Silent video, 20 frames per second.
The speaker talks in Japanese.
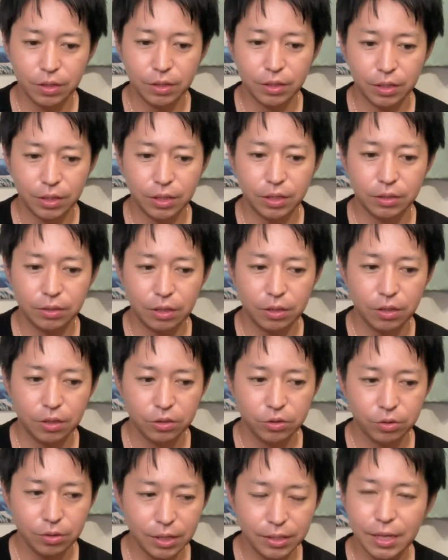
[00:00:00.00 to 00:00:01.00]
えで
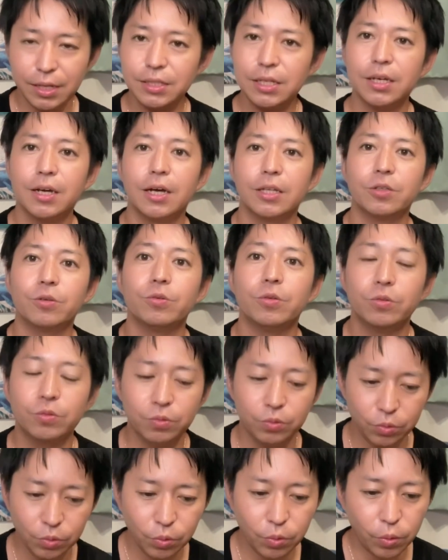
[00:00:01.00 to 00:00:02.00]
それはなぜかとい
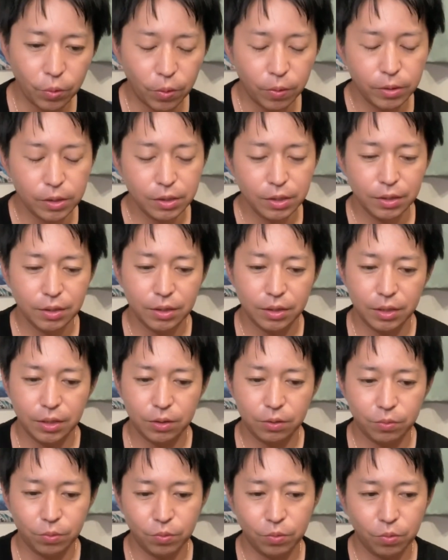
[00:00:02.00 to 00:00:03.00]
うと,、
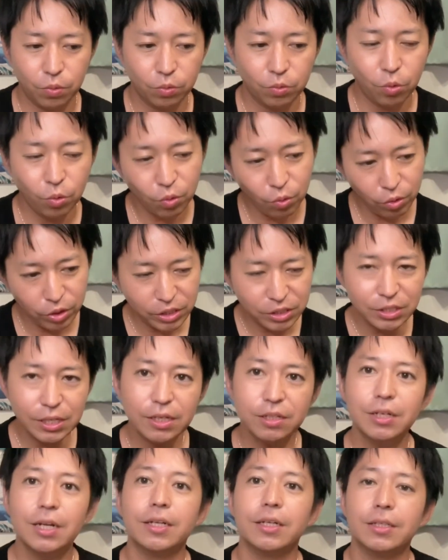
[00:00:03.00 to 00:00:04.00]
えーと、ここ1
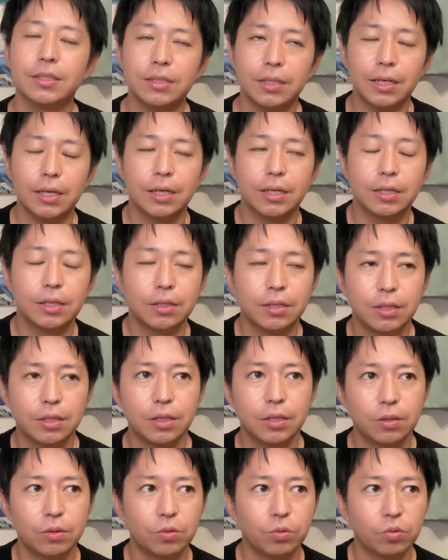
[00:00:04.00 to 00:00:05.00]
年ぐらいですね、
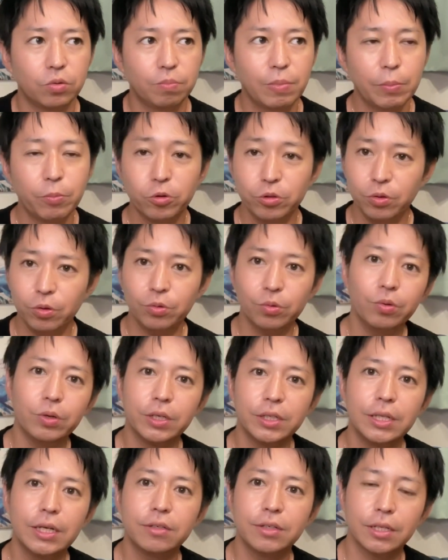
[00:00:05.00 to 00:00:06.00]
えーとまあ、僕のとこ
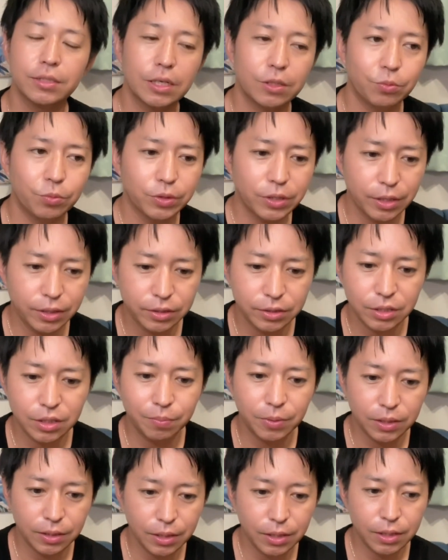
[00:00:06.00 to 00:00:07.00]
に来てくださるお客
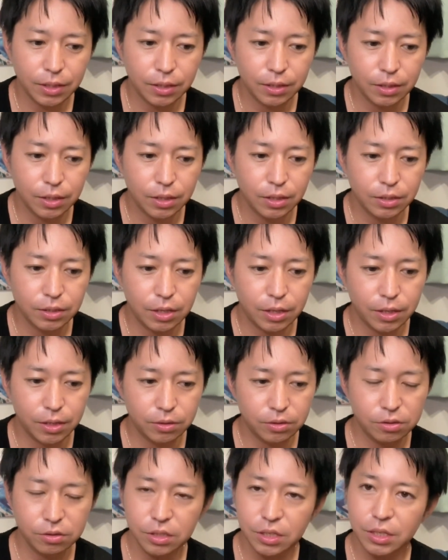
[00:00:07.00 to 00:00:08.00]
様で、
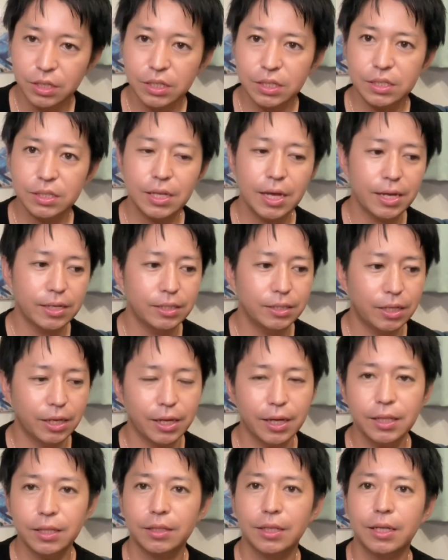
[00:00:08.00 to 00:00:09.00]
えー、ツインスターに
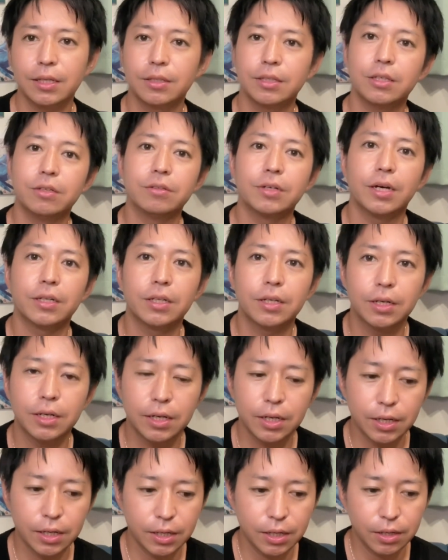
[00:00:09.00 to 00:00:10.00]
出会ったっていう方
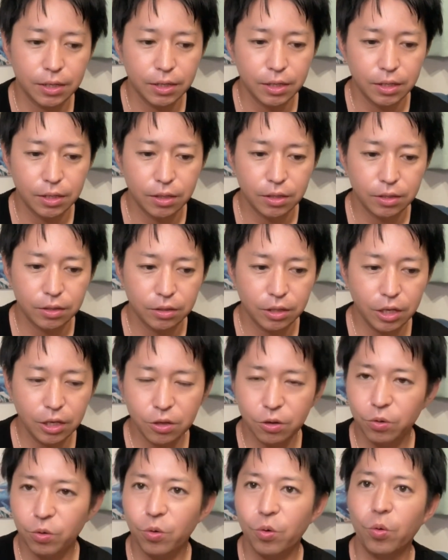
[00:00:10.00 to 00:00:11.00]
が結
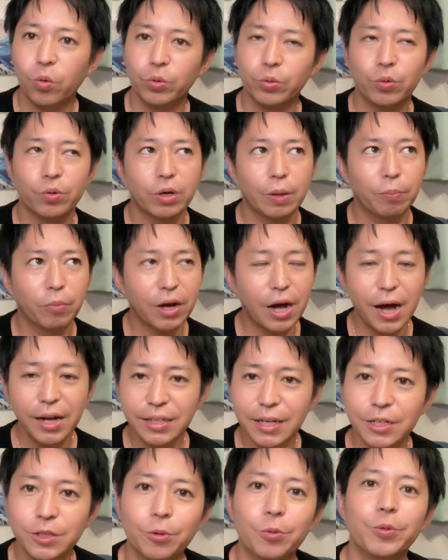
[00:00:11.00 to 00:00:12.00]
構というかもうか
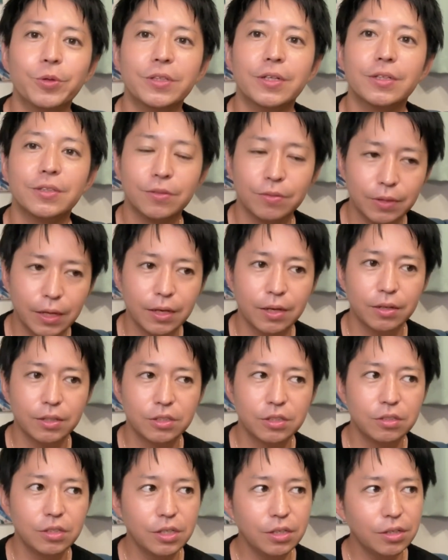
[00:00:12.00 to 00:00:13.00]
なり多いんですよね。
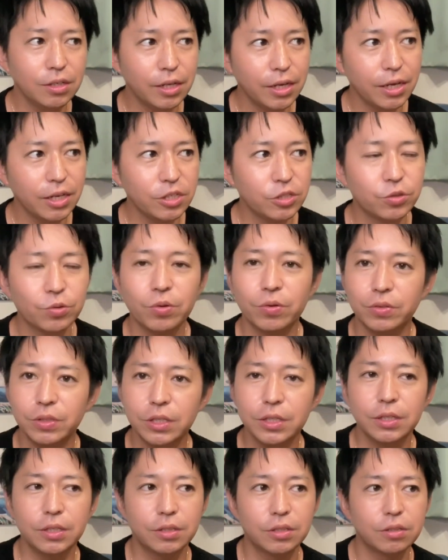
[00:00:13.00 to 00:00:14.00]
ツインデー以上
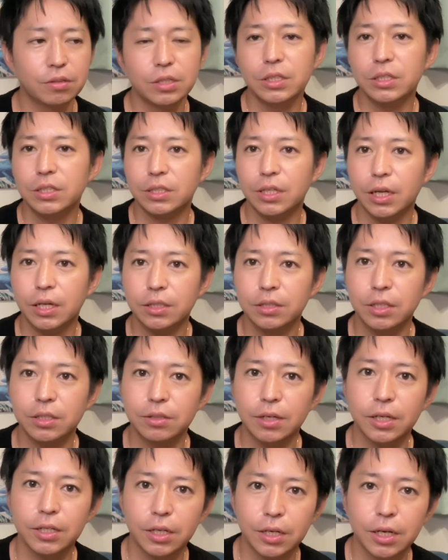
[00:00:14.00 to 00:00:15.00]
にツスターってい
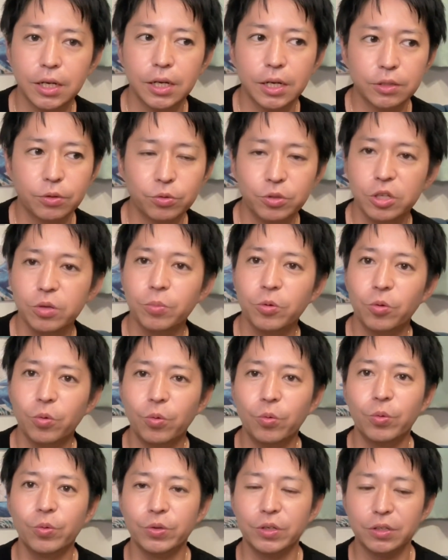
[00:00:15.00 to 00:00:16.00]
う方がとても
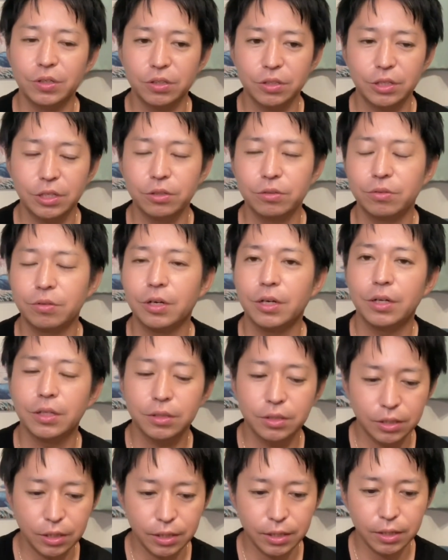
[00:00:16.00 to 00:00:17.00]
多いっていうのがあっ
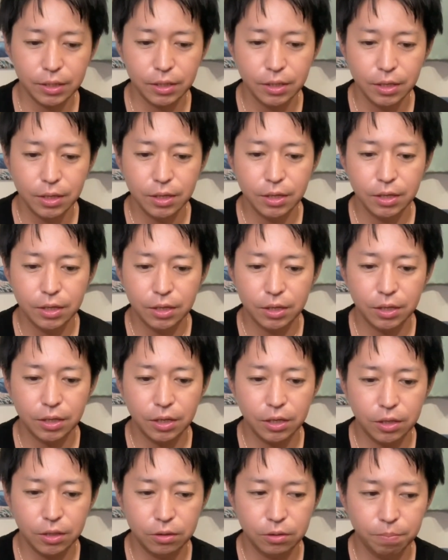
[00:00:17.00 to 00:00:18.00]
て、
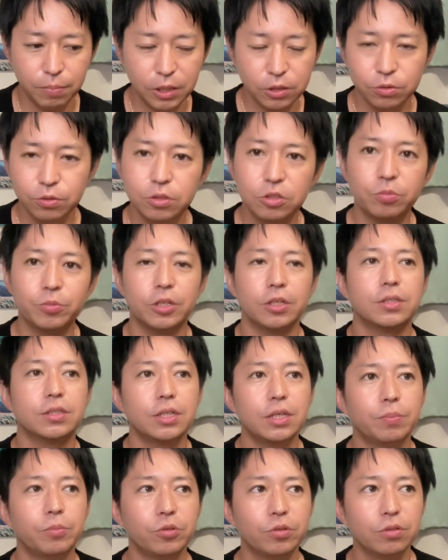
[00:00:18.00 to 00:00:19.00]
えー、まあ、というのもです
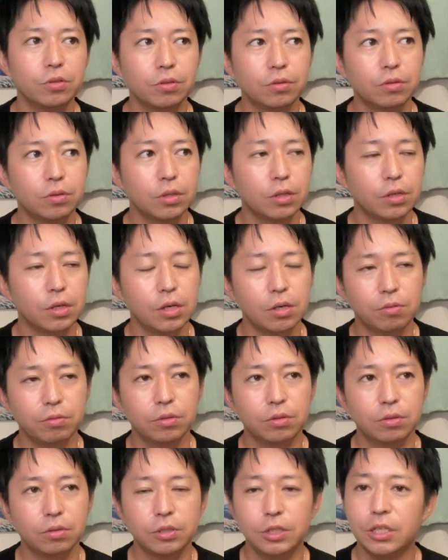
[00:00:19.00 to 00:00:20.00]
ね僕の
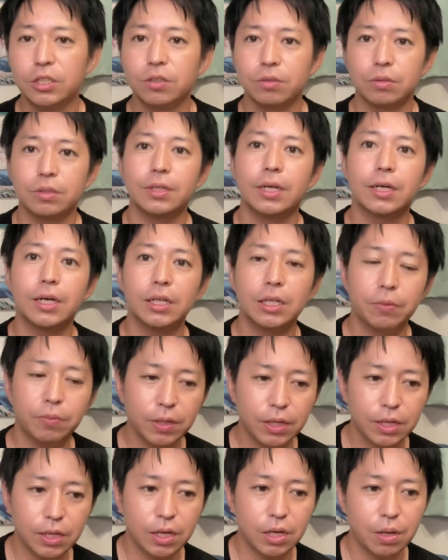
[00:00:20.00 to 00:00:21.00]
のセッションの中で
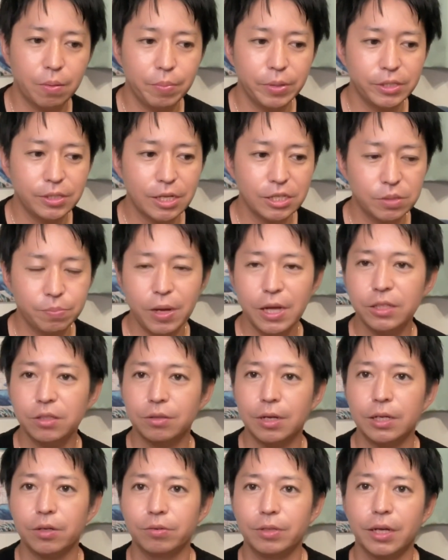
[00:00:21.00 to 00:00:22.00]
は
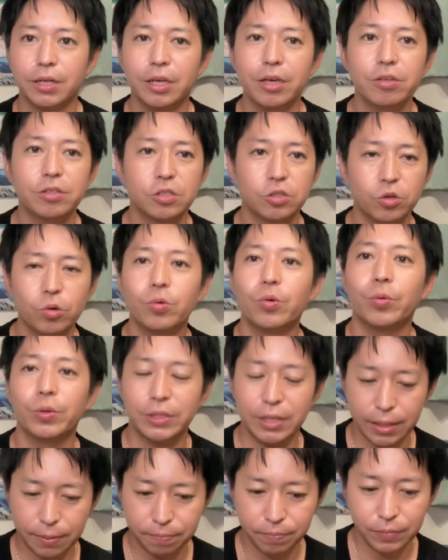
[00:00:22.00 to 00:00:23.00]
ビジネスパートナーの竹内京子
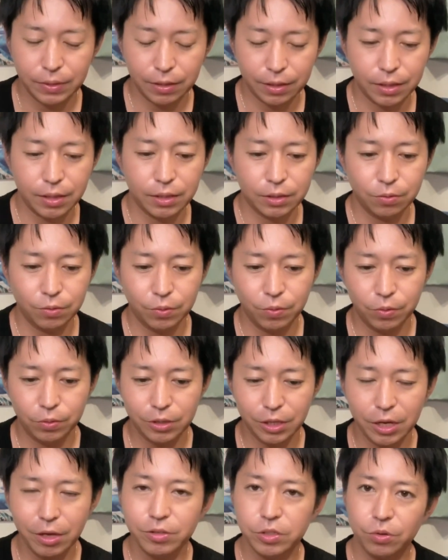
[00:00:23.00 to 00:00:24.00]
さん、えーと
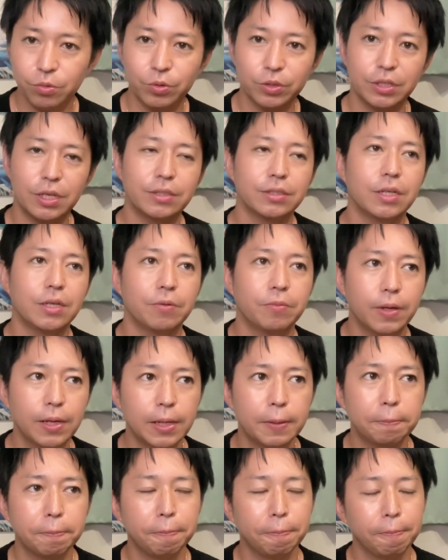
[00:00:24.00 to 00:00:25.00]
竹内京子先生は